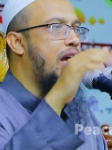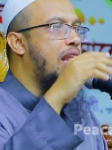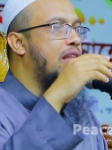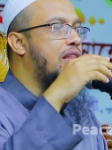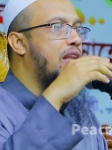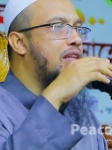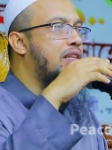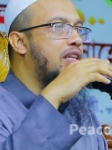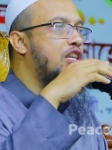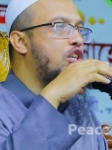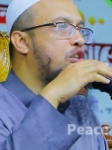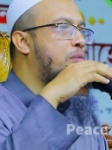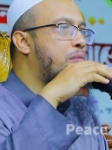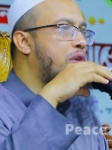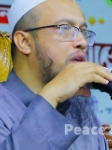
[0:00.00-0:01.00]
আল্লাহ তালা তাদের
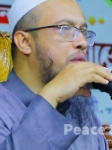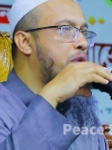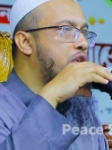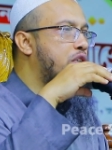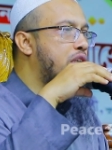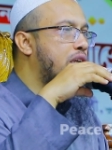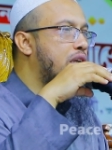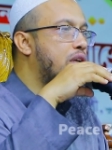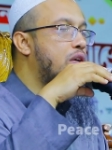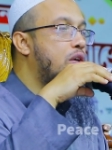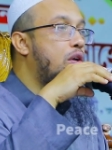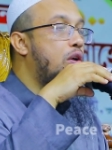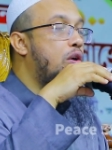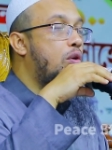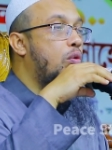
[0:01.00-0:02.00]
সম্পর্কে বলেছেন
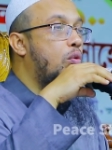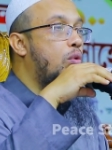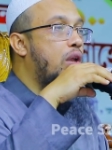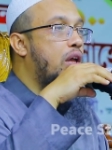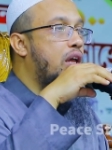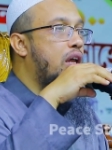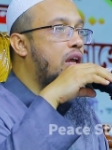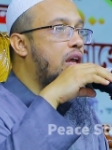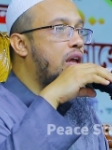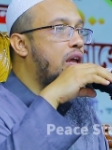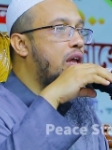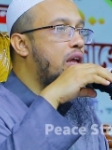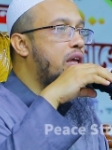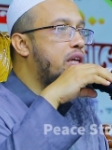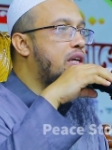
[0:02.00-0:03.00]

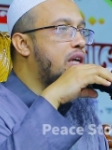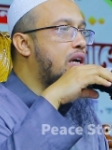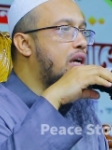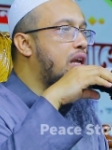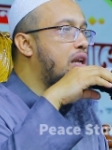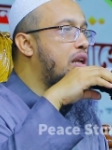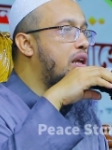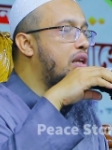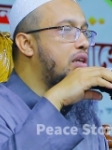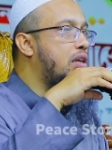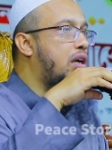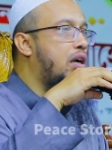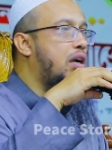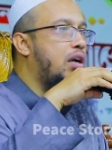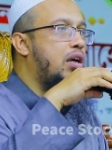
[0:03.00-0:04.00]
উলাইকাকাল
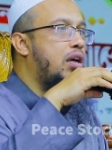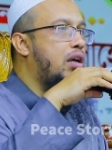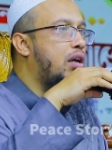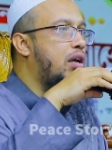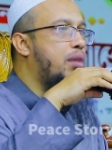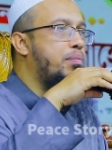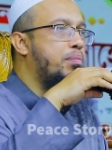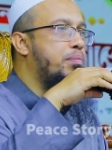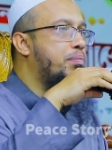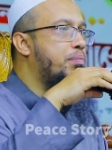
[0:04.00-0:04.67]
আনআম